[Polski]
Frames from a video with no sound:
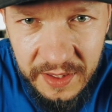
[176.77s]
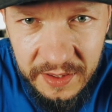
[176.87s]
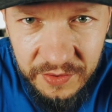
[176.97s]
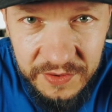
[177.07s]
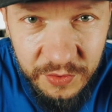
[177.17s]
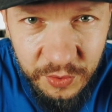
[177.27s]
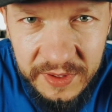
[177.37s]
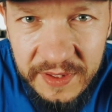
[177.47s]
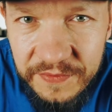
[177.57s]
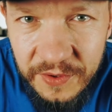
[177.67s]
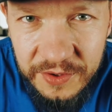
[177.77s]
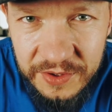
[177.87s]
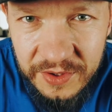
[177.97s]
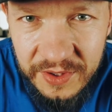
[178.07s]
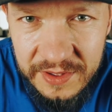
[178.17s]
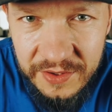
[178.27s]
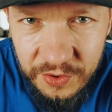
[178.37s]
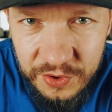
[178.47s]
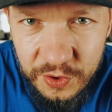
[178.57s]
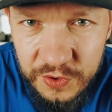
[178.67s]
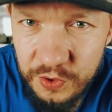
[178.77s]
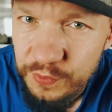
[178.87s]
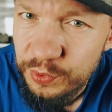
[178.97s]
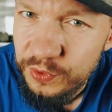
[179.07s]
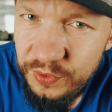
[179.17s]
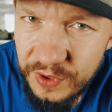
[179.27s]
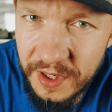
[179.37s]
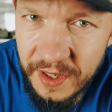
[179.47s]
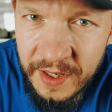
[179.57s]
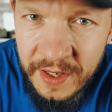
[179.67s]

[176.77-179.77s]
A konstruktywność to jest coś, co coś buduje.